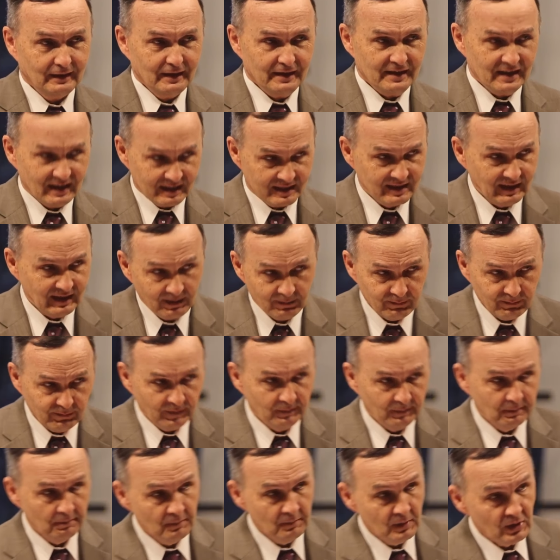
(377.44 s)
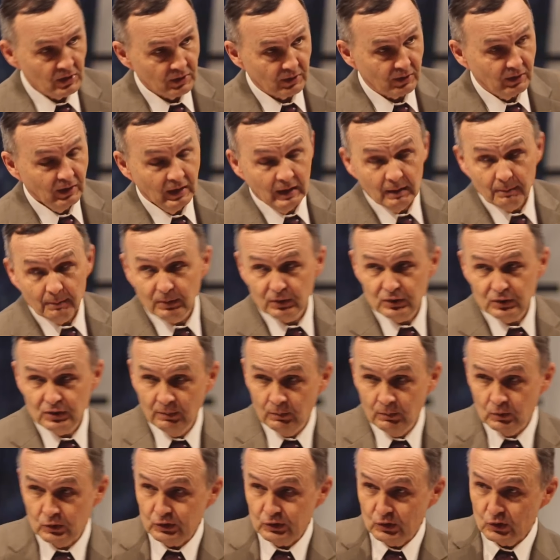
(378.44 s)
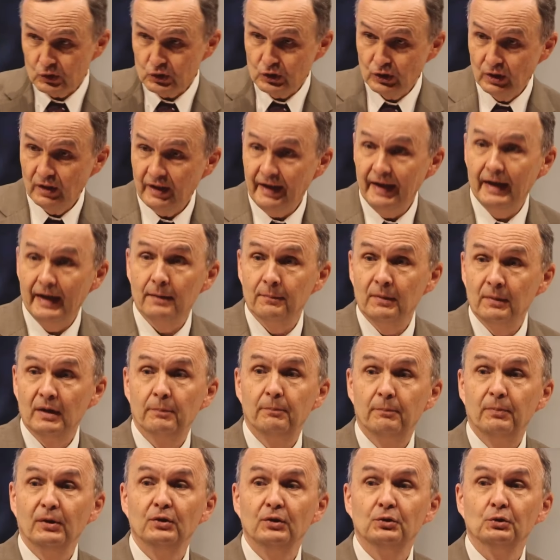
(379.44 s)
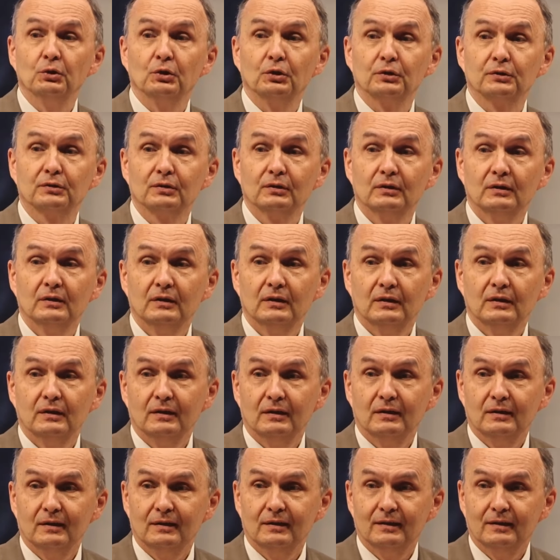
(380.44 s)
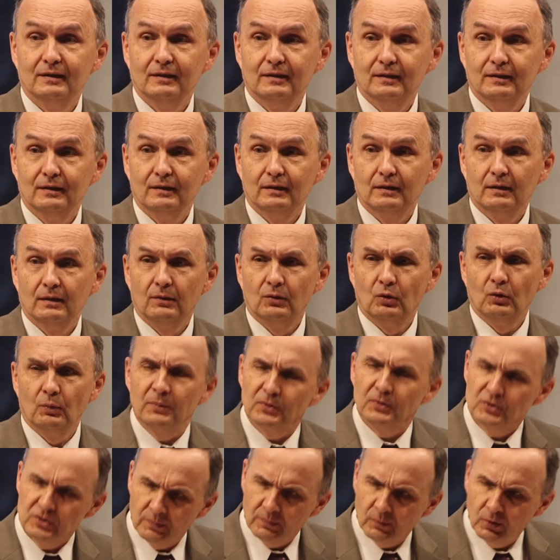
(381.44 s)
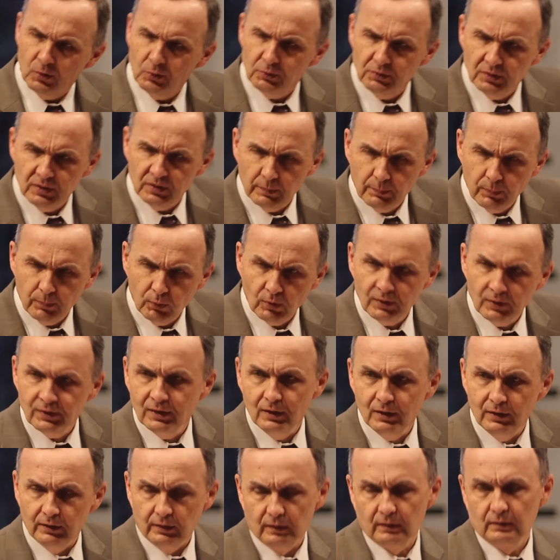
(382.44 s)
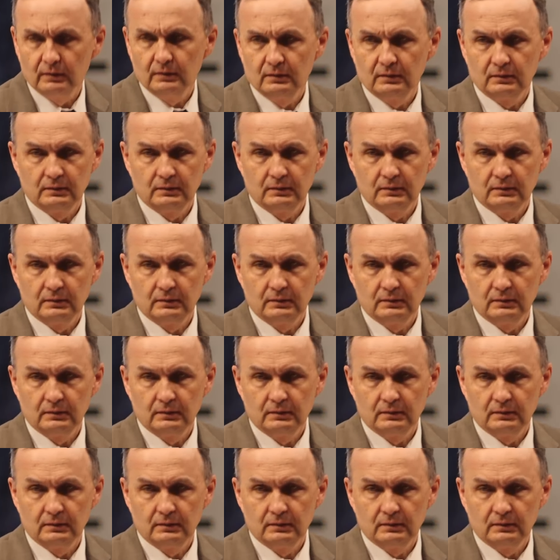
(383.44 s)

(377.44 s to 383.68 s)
Я дам вам мир, потому что желаемый придет. Но почему люди не поняли?